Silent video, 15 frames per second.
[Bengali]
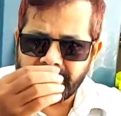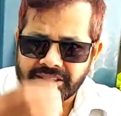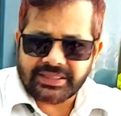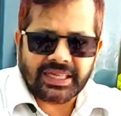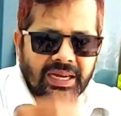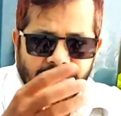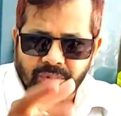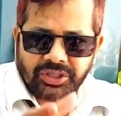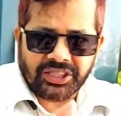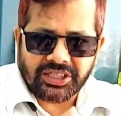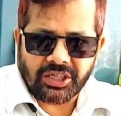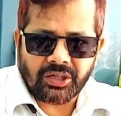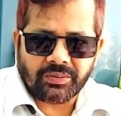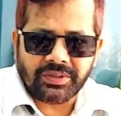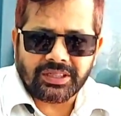বিশ থেকে
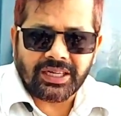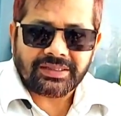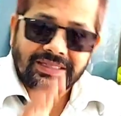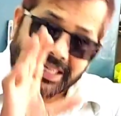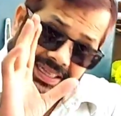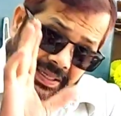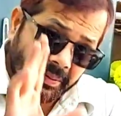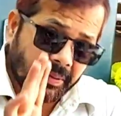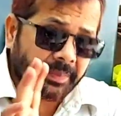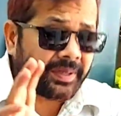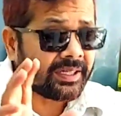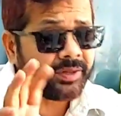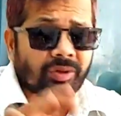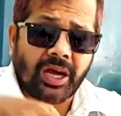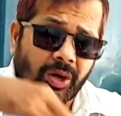পঁচিশ কিলোমিটার যেতে
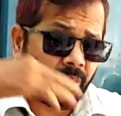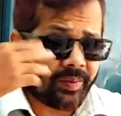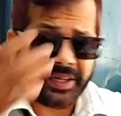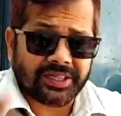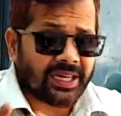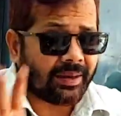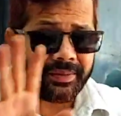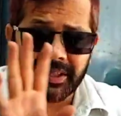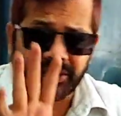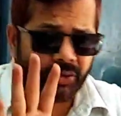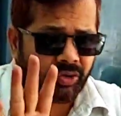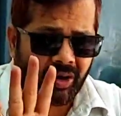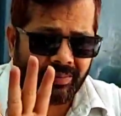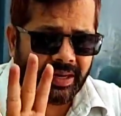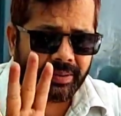পারবেন কিন্তু আরও বেশি আমি
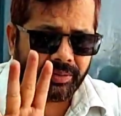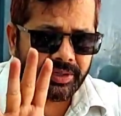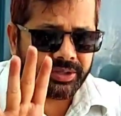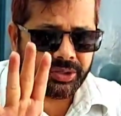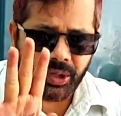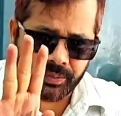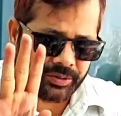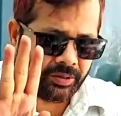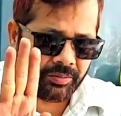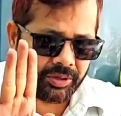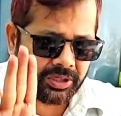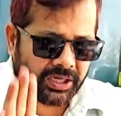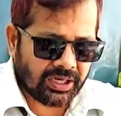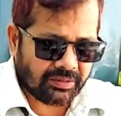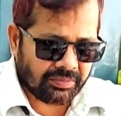কিন্তু কমায় বলি সবসময়
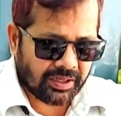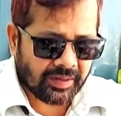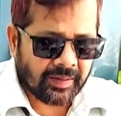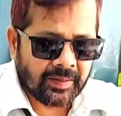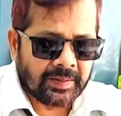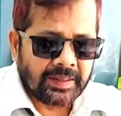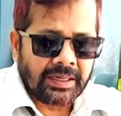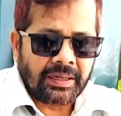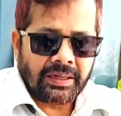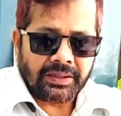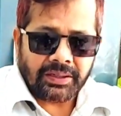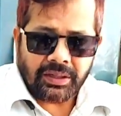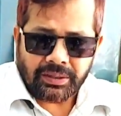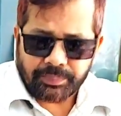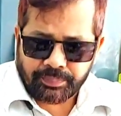মনে রাখবেন
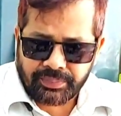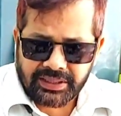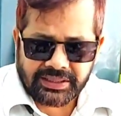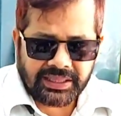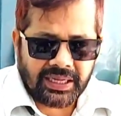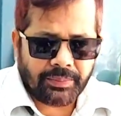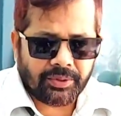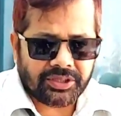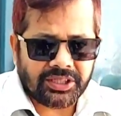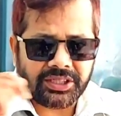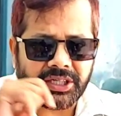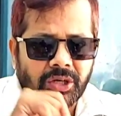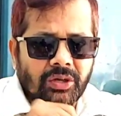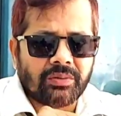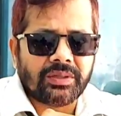বিশ থেকে
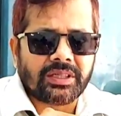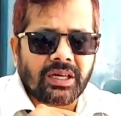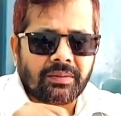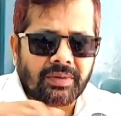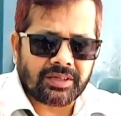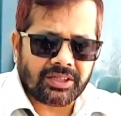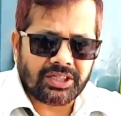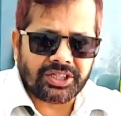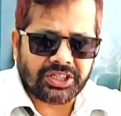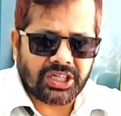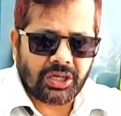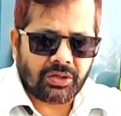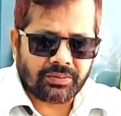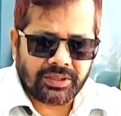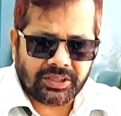পঁচিশ কিলোমিটার বা তিরিশ
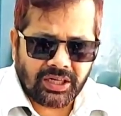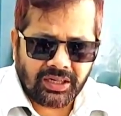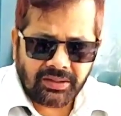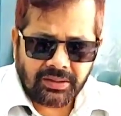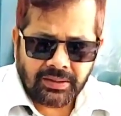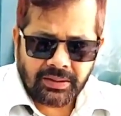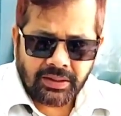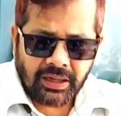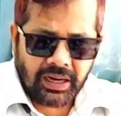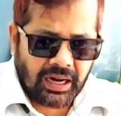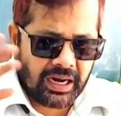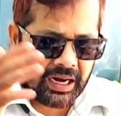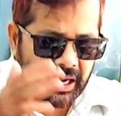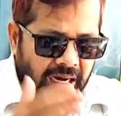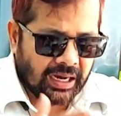কিলোমিটার
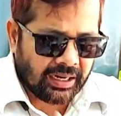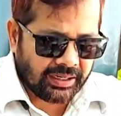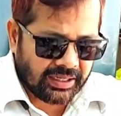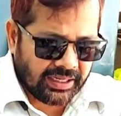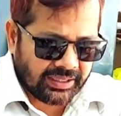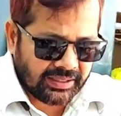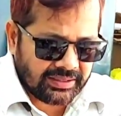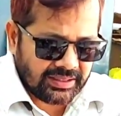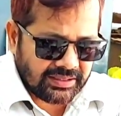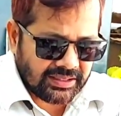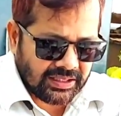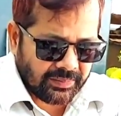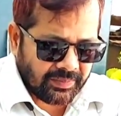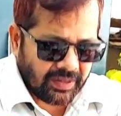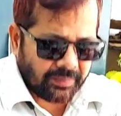আর এটা দিয়ে যেতে